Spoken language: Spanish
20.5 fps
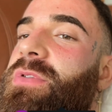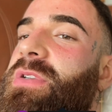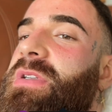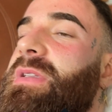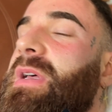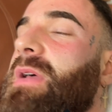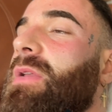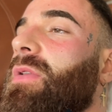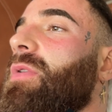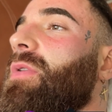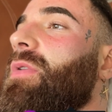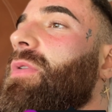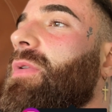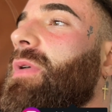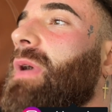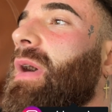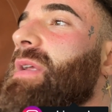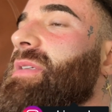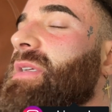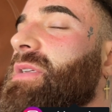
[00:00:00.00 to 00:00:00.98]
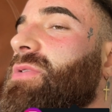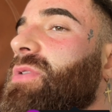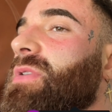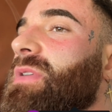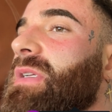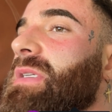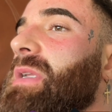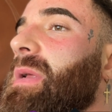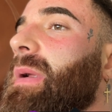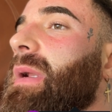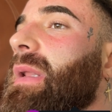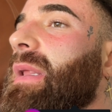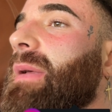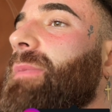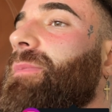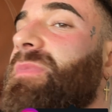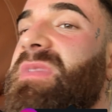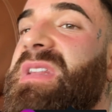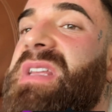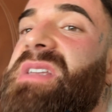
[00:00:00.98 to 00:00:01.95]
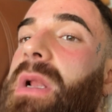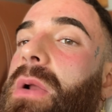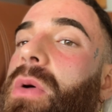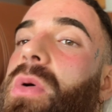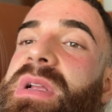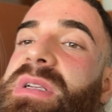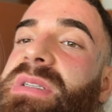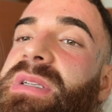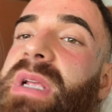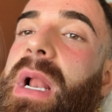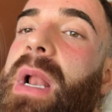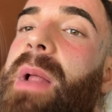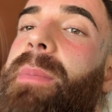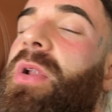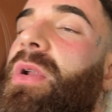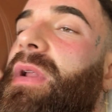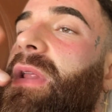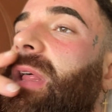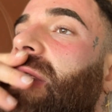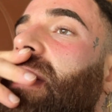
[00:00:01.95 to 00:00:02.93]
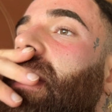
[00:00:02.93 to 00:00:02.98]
estado a esas cosas, la verdad, ni es algo que sea la prioridad.